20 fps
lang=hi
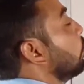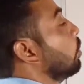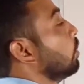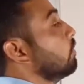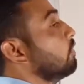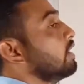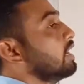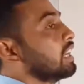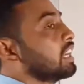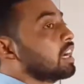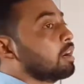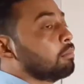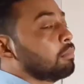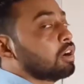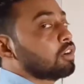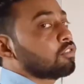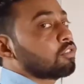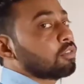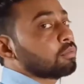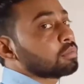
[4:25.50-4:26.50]
ऑल विल कम
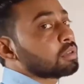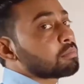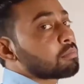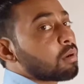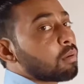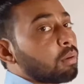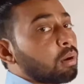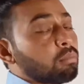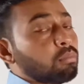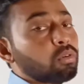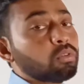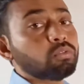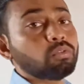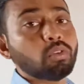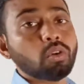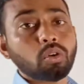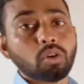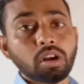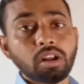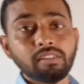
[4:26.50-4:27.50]
आउट फ्रॉम द प्रॉब्लम ऑफ
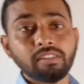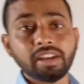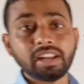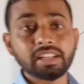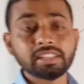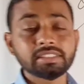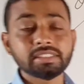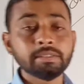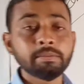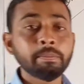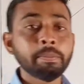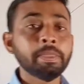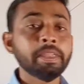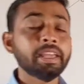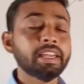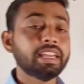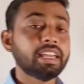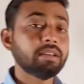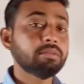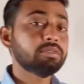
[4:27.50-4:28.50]
कोरोना वायरस
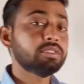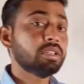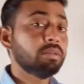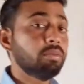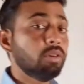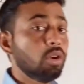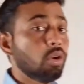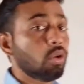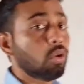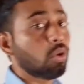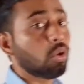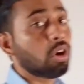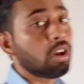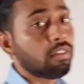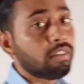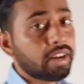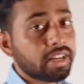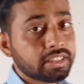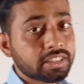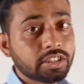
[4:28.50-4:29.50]
कि हम सभी लोग कोरोना
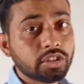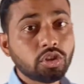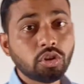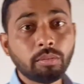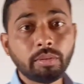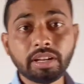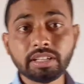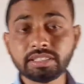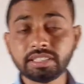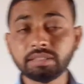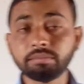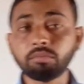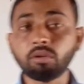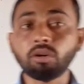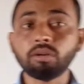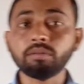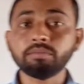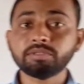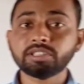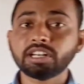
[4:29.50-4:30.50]
वायरस की जो हमारे साथ
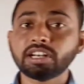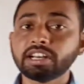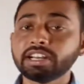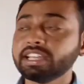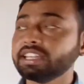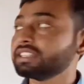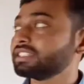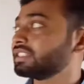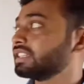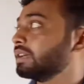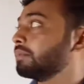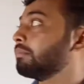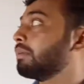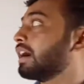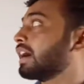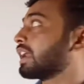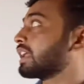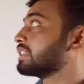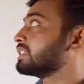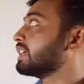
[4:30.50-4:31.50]
प्रॉब्लम चल रही है इससे हम
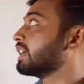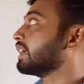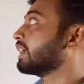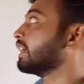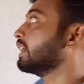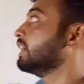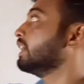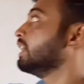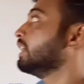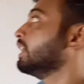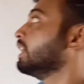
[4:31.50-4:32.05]
बाहर आ जाएंगे